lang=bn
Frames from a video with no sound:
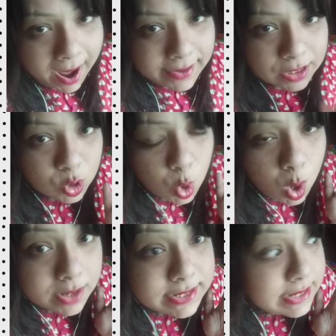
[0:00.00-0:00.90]
আরে
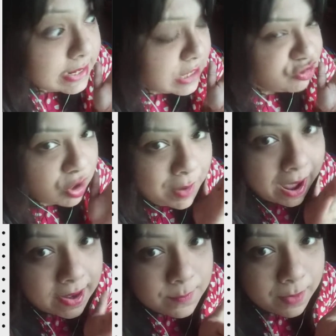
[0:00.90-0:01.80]
কি সব
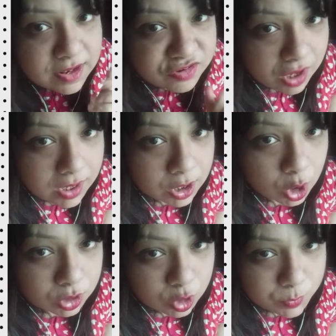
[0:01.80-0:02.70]
আলমাল ছলের
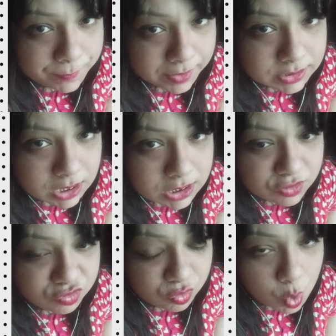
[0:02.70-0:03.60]
কথা তুমি বার্তা
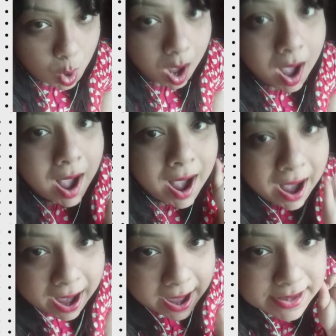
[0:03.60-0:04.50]
দিচ্ছ
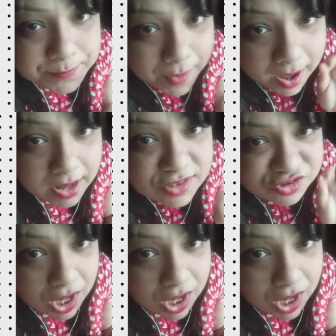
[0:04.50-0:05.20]
আলবাল